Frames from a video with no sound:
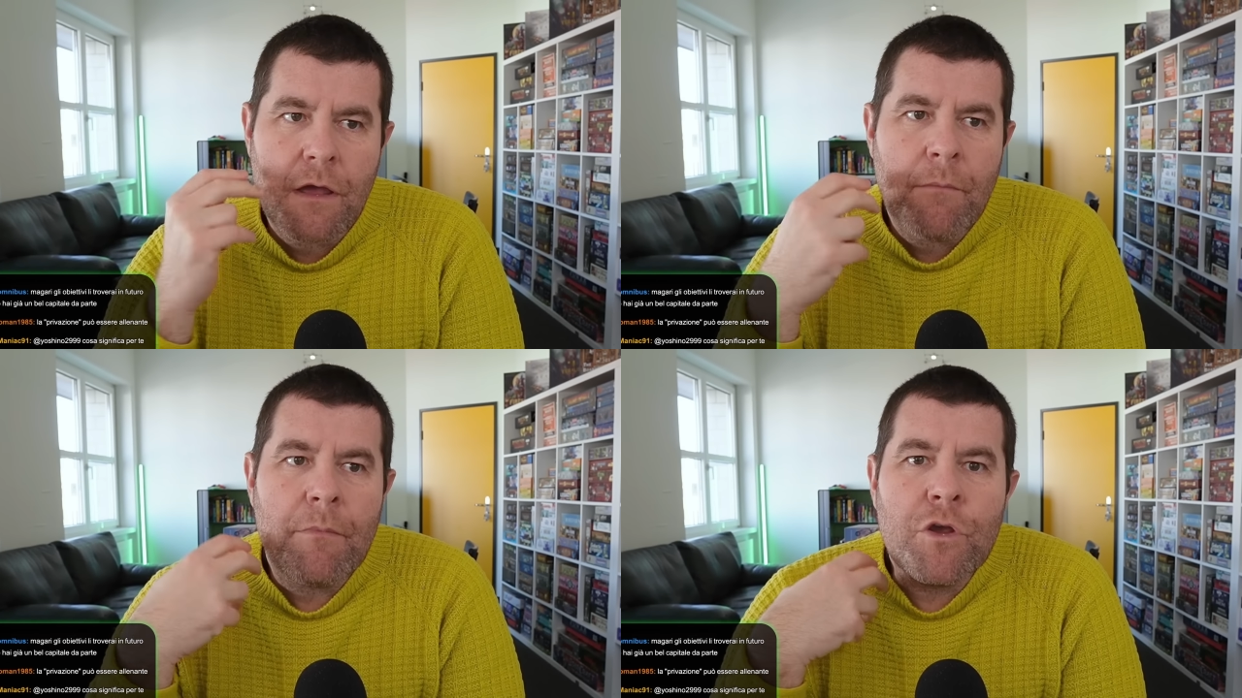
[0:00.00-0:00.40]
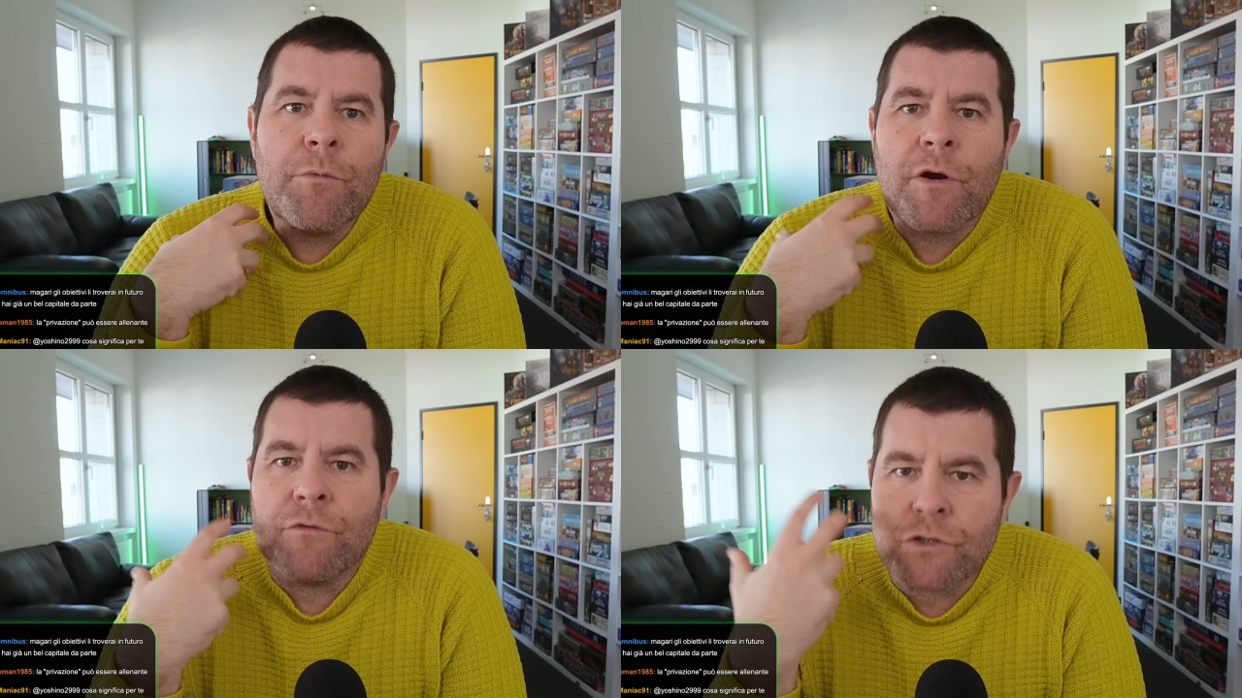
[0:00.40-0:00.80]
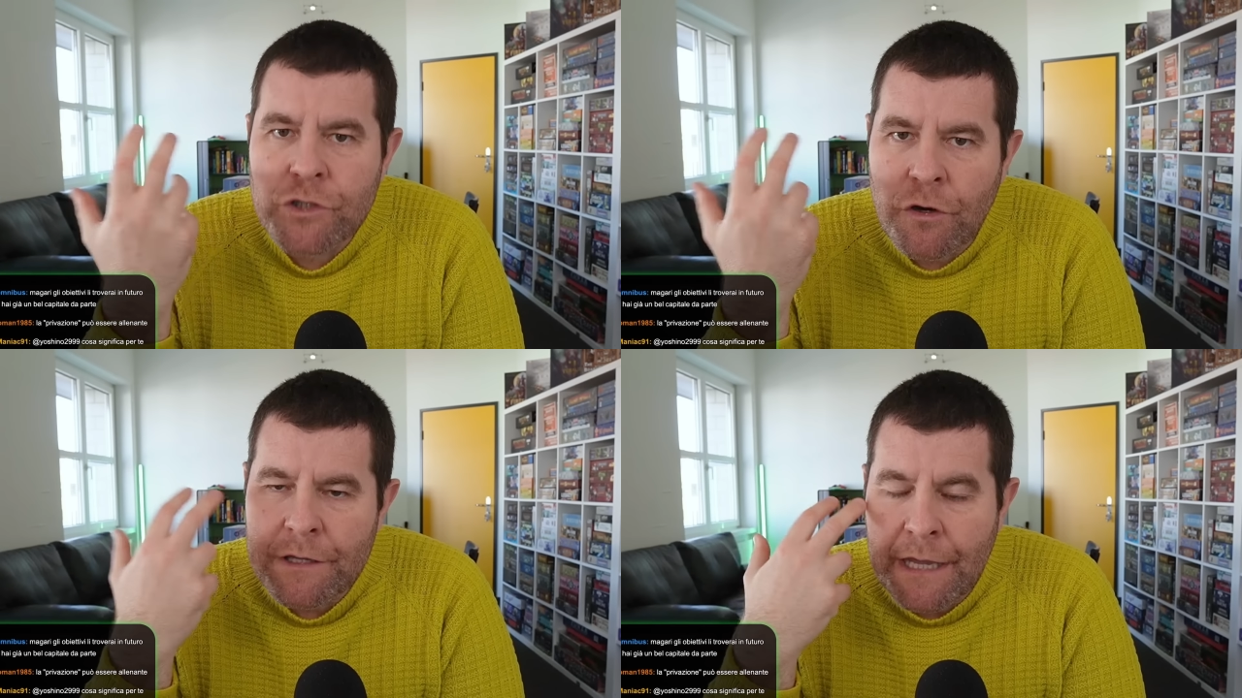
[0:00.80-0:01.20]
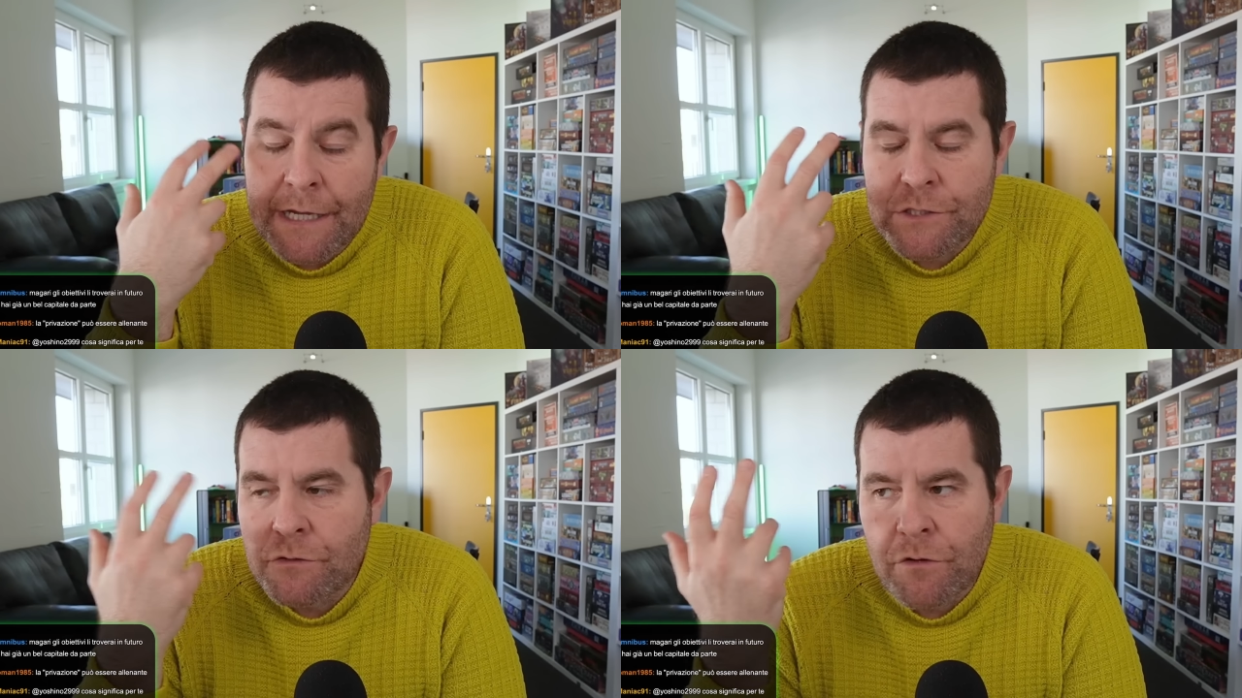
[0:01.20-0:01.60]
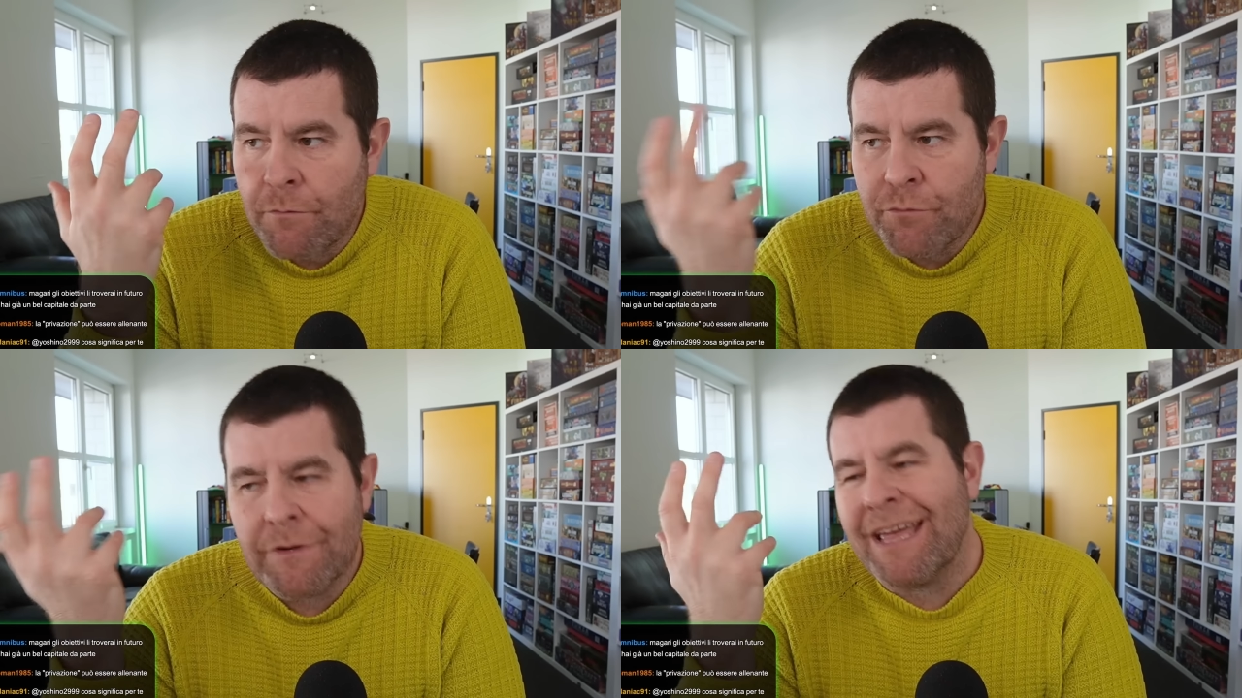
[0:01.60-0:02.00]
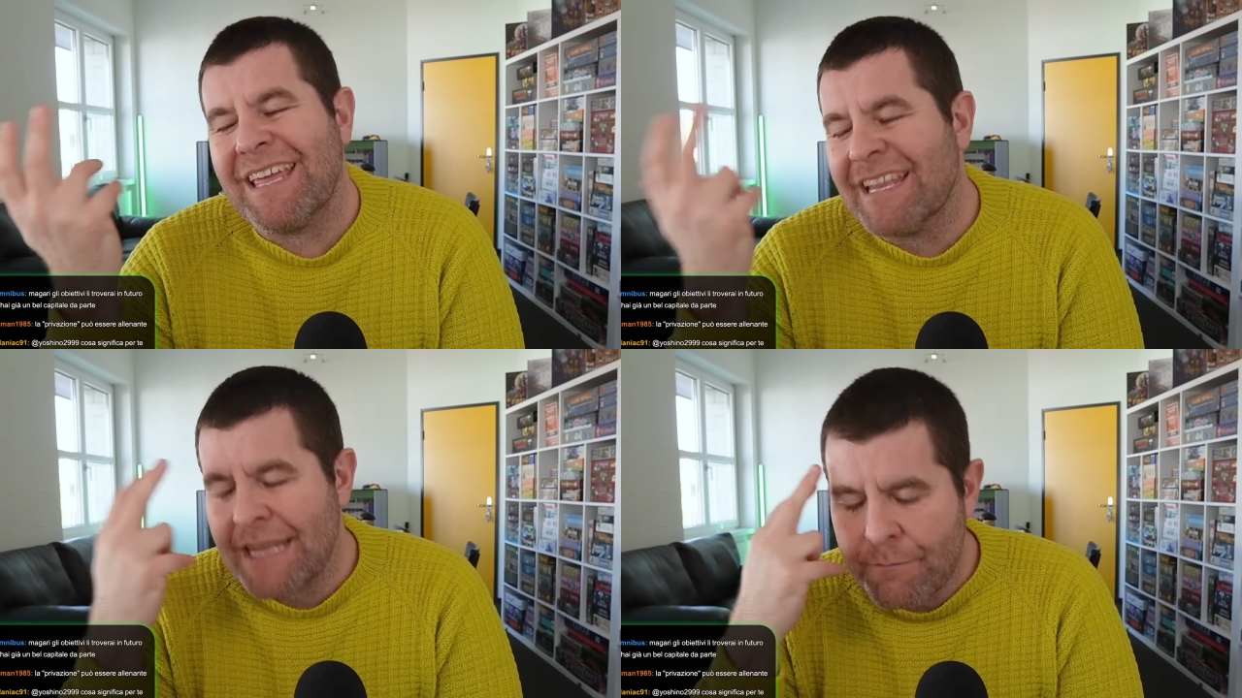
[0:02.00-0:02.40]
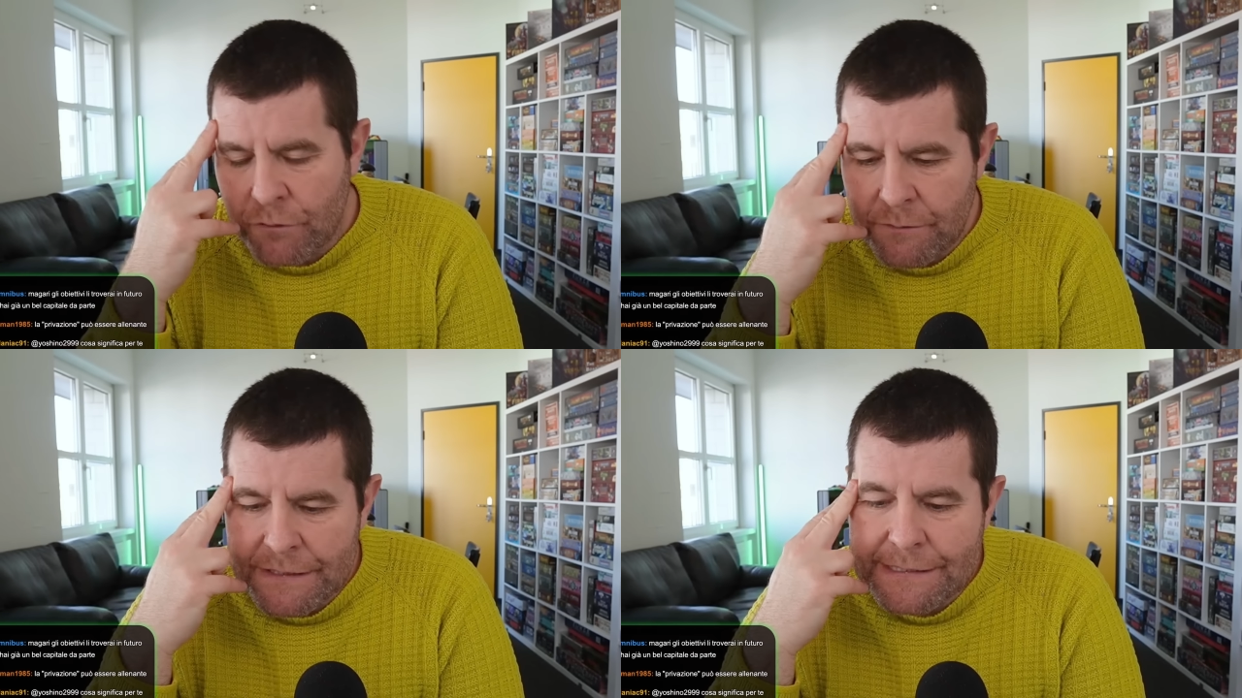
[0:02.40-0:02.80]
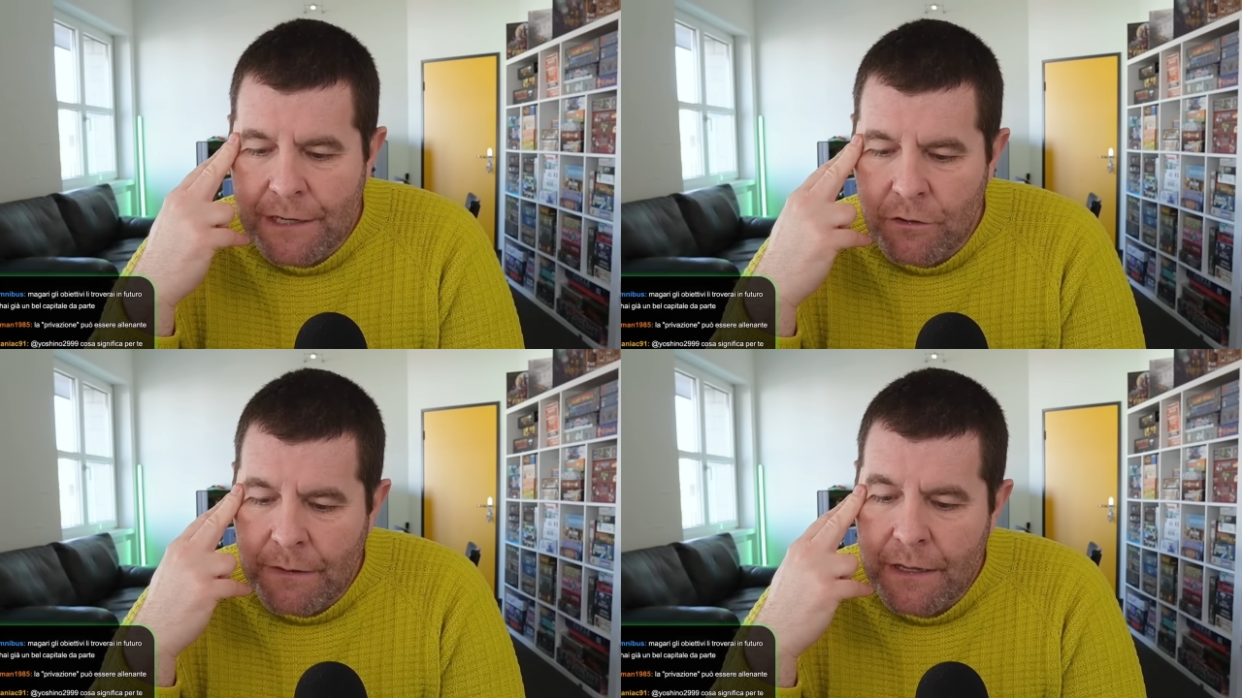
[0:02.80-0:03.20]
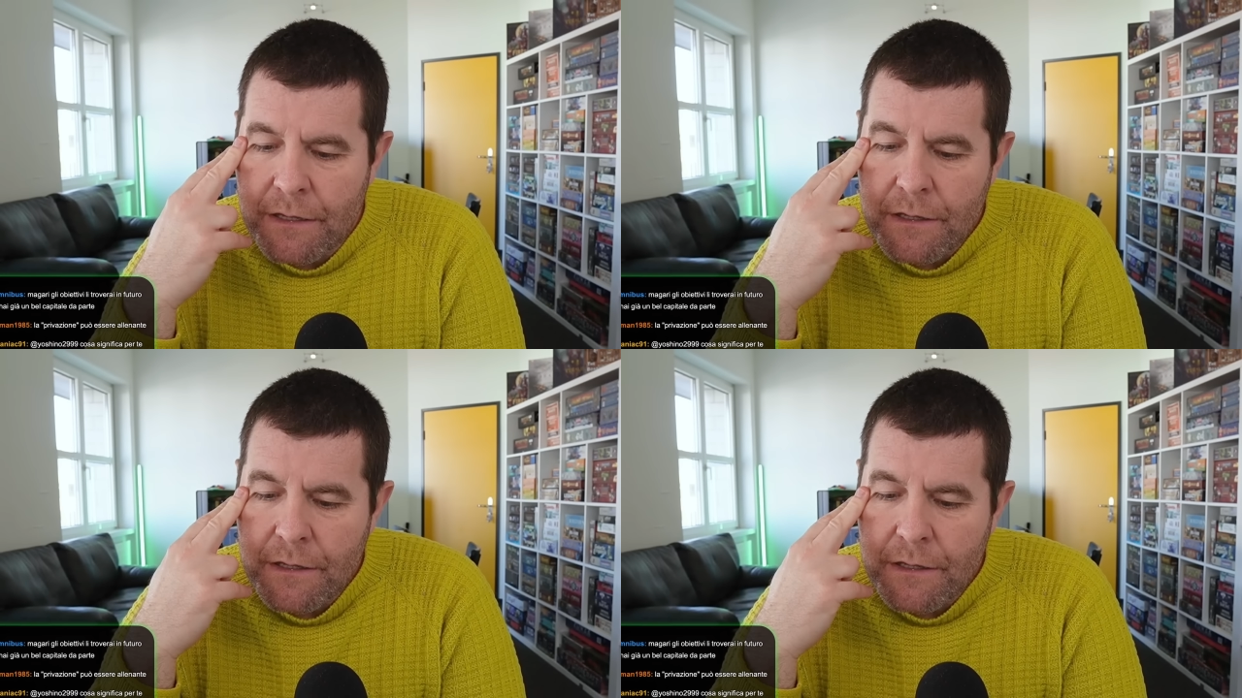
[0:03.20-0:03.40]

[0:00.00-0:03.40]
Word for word: io provo gioia, adesso non ho più neanche il tempo di pensarlo, ma